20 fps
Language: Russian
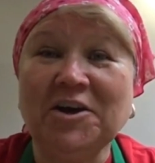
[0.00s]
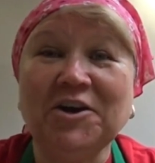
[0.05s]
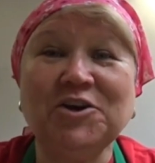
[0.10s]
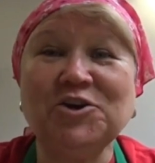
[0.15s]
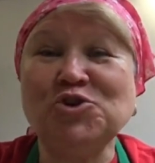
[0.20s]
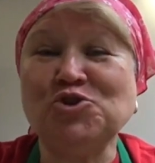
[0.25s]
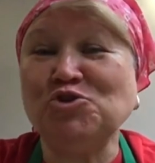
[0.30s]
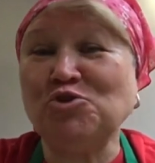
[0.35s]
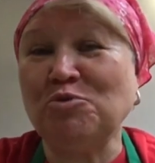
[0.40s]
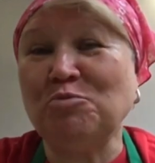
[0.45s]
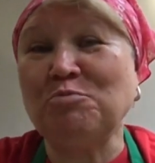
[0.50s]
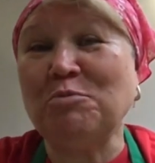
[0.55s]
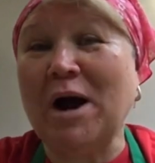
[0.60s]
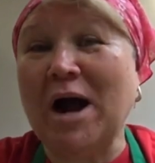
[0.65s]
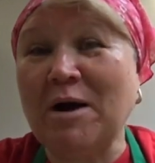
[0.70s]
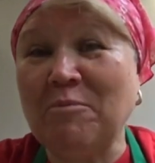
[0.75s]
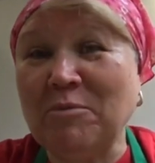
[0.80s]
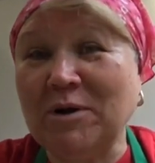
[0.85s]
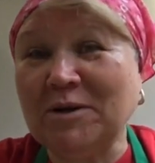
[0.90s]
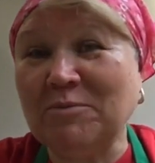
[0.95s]
Еще
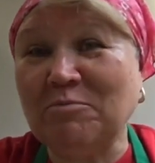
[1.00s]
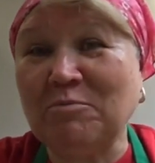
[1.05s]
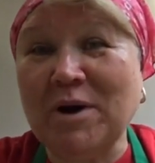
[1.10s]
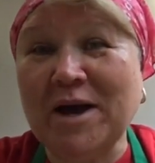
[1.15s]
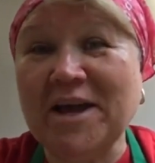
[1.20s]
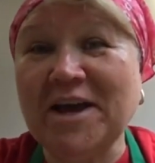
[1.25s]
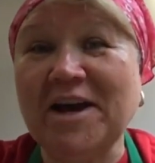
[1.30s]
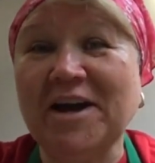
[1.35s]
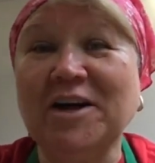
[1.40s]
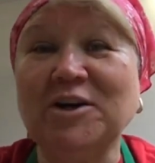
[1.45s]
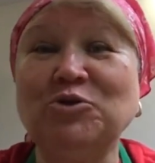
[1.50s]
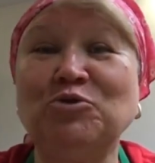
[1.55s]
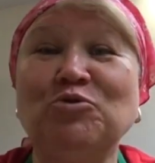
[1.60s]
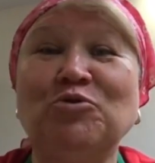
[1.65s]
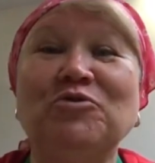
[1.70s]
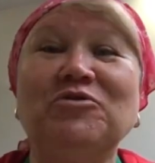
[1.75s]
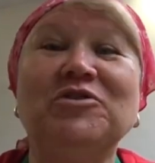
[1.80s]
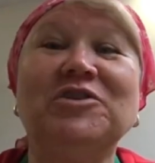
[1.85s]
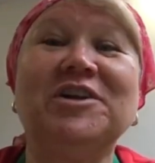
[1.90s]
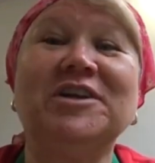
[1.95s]
мама моя
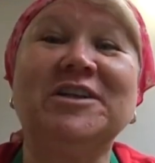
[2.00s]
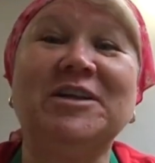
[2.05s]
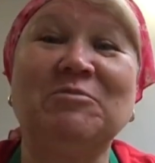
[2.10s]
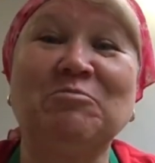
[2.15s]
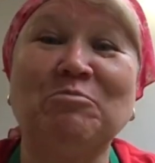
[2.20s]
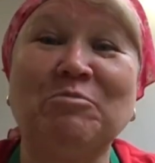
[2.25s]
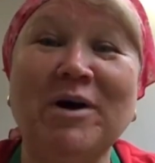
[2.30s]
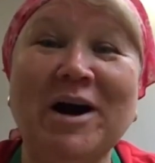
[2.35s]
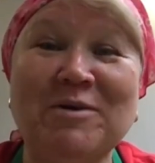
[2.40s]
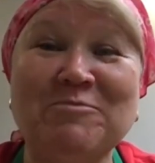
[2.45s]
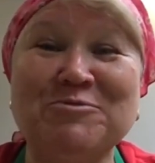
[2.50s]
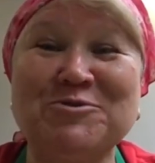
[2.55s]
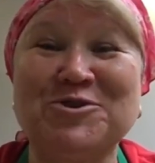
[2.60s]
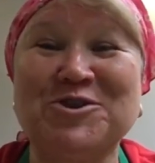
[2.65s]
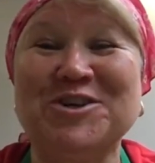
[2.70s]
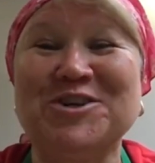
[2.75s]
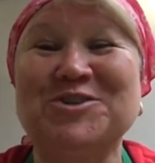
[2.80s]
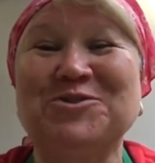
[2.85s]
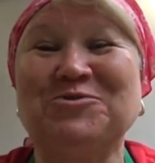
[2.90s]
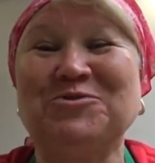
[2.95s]
готовила, там
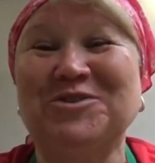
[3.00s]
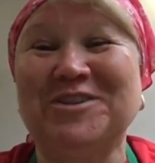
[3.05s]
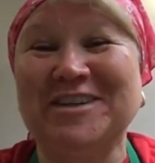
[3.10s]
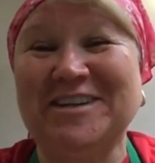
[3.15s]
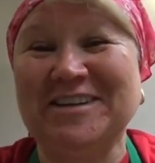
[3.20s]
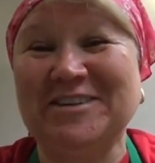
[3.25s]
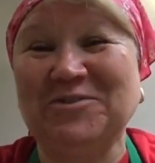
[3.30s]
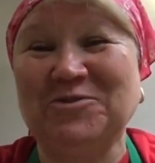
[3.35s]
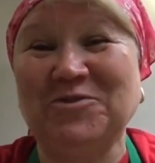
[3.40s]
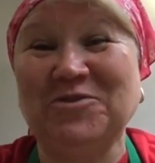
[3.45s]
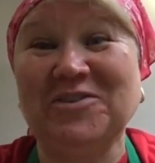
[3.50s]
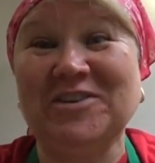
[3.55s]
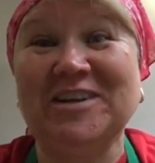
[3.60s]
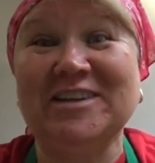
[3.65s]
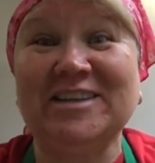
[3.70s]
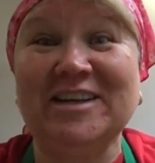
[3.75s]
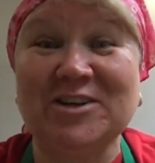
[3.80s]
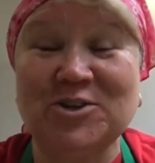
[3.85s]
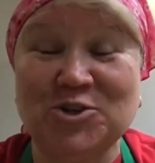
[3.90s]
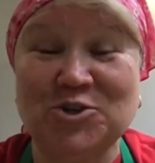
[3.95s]
бабушка что-то готовила.
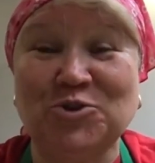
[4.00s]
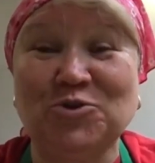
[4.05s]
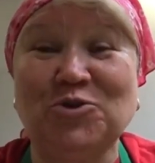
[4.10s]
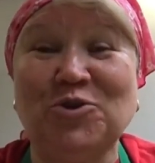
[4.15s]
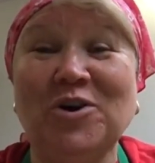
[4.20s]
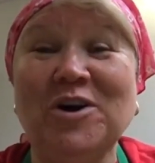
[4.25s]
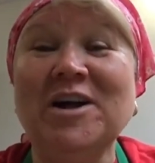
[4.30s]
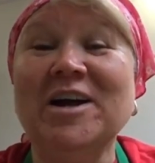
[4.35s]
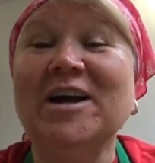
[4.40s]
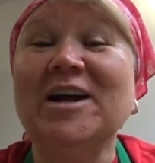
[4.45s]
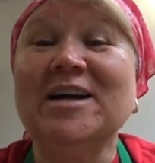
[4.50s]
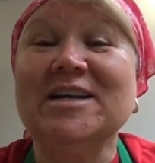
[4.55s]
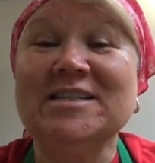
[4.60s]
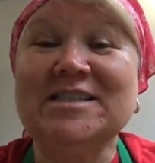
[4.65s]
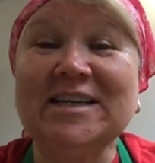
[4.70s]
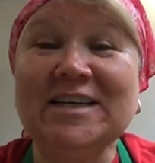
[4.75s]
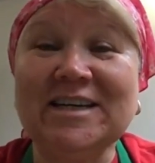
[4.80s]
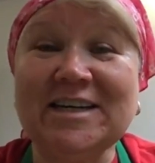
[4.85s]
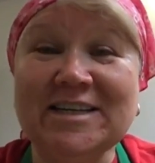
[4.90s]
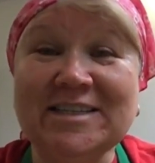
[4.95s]
Так что
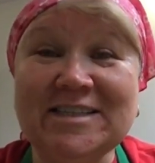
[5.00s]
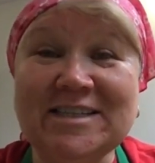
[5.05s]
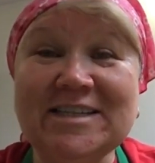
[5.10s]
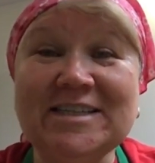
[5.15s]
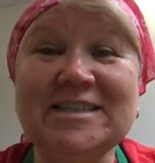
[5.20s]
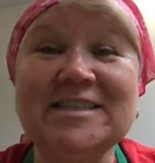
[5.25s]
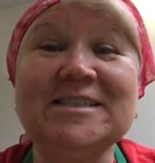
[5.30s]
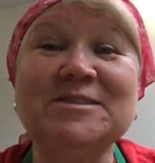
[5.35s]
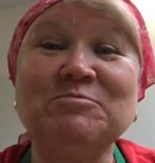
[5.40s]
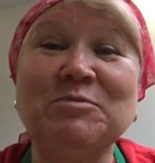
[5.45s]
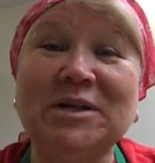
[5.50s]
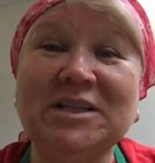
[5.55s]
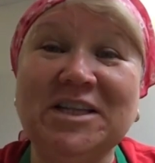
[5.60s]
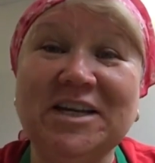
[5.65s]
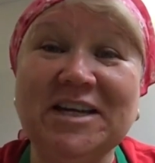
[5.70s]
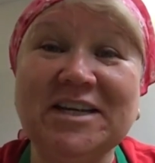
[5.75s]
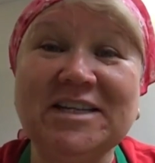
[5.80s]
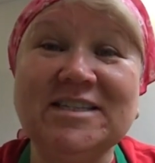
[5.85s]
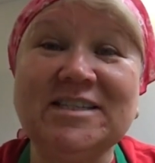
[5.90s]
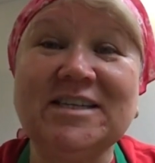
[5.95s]
заходите,
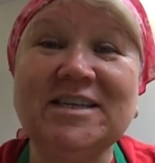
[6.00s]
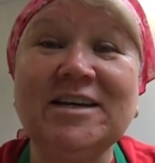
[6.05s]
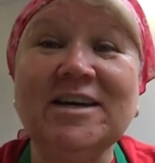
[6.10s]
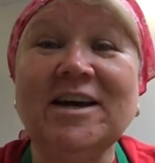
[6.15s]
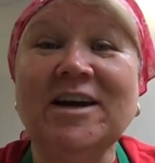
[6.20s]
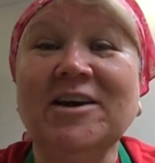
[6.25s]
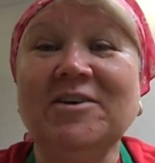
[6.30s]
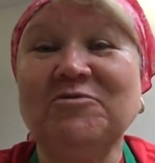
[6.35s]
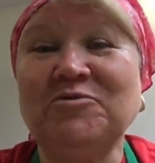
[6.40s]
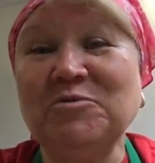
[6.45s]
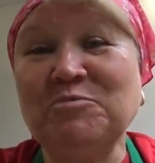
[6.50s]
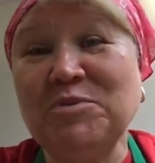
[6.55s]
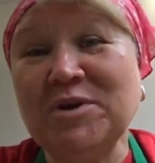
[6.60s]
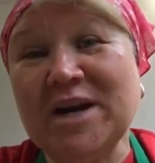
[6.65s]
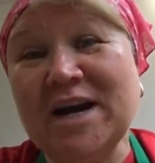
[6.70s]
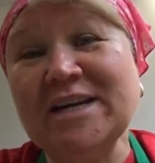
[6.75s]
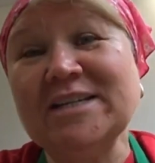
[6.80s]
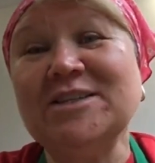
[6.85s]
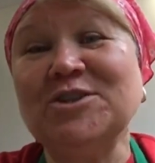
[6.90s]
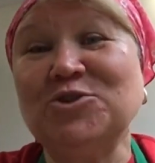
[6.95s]
смотрите,
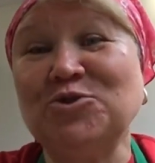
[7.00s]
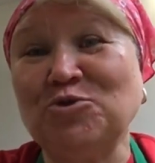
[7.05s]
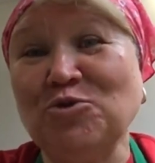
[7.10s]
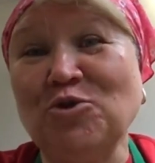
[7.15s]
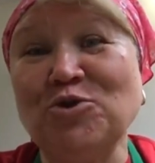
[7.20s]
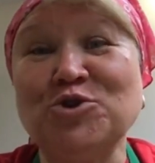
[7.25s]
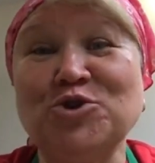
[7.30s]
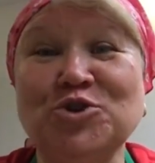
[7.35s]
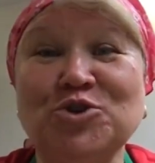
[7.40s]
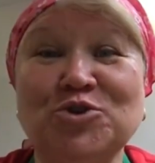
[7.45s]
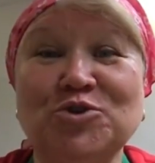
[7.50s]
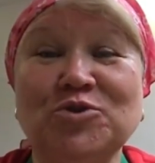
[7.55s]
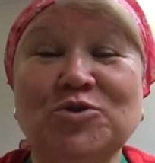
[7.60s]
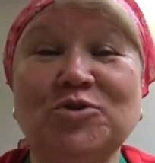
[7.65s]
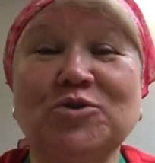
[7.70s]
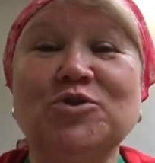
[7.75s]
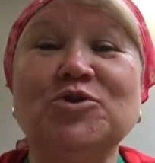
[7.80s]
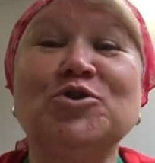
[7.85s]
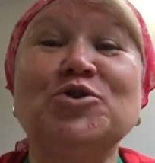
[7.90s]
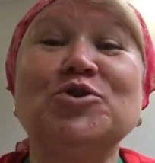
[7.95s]
выбирайте то,
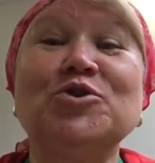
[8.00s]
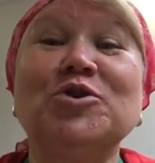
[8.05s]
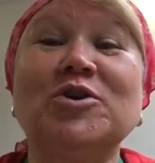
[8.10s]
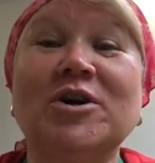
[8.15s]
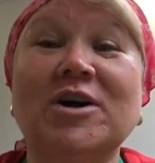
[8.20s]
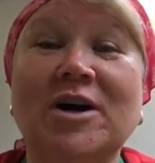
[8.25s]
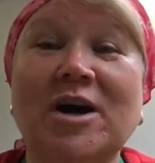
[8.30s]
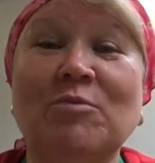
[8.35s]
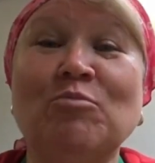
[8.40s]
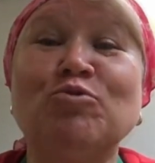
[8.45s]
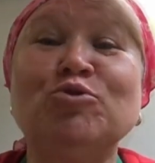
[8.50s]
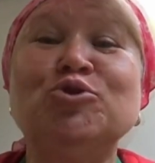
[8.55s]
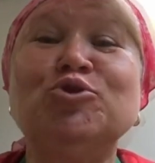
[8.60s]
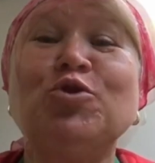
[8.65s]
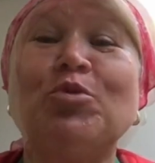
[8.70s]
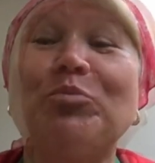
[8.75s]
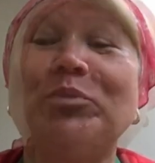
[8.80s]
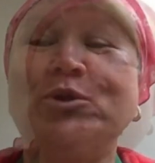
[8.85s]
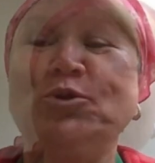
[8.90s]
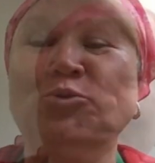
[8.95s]
кому что по